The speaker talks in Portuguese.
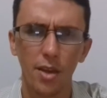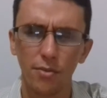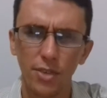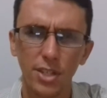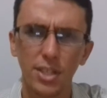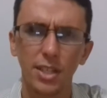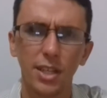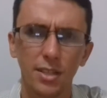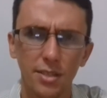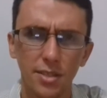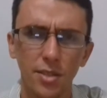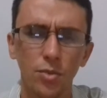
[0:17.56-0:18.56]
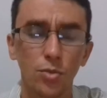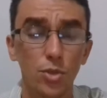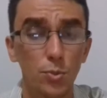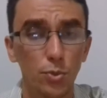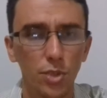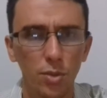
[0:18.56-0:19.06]
Veja que lição
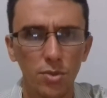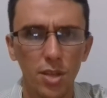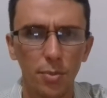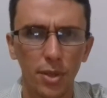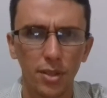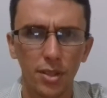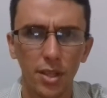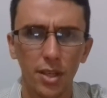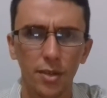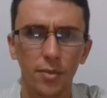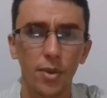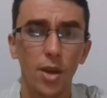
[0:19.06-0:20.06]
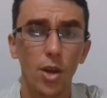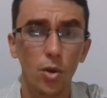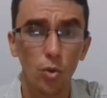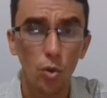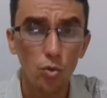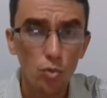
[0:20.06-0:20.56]
nós podemos aprender
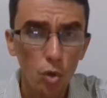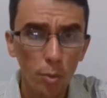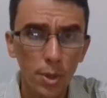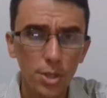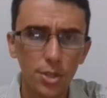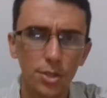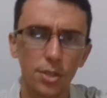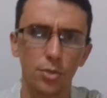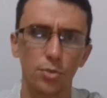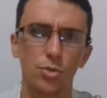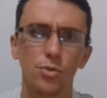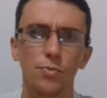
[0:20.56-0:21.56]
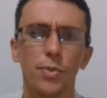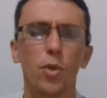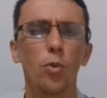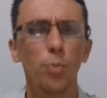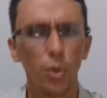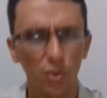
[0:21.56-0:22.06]
com o homem de Deus,
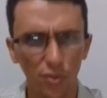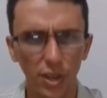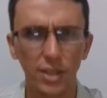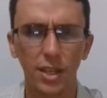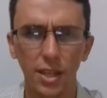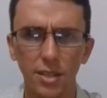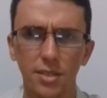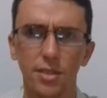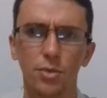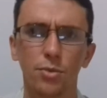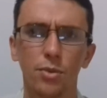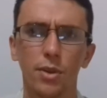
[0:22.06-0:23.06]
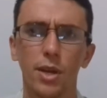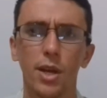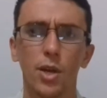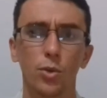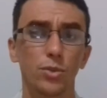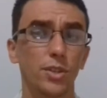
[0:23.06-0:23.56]
o profeta Eliseu.
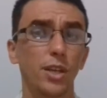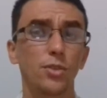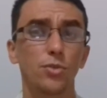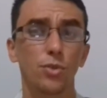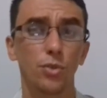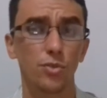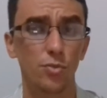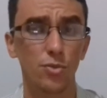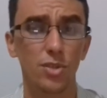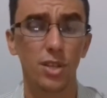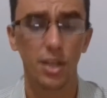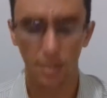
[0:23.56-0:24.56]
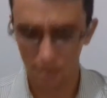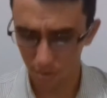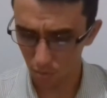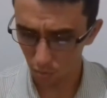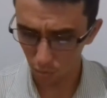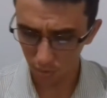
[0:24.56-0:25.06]
O texto que nós vamos ler se
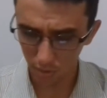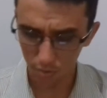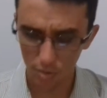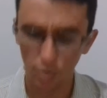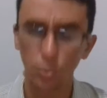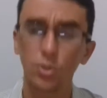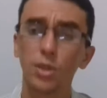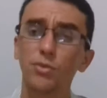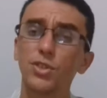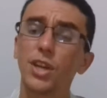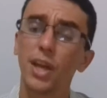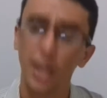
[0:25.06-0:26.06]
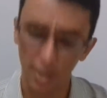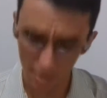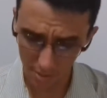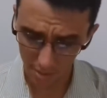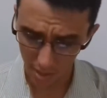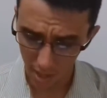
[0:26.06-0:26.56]
encontra no segundo livro de
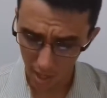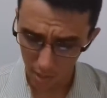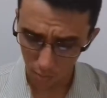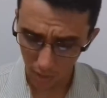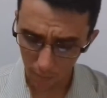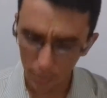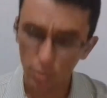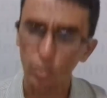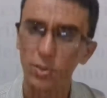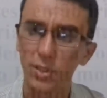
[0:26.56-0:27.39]
Reis, no capítulo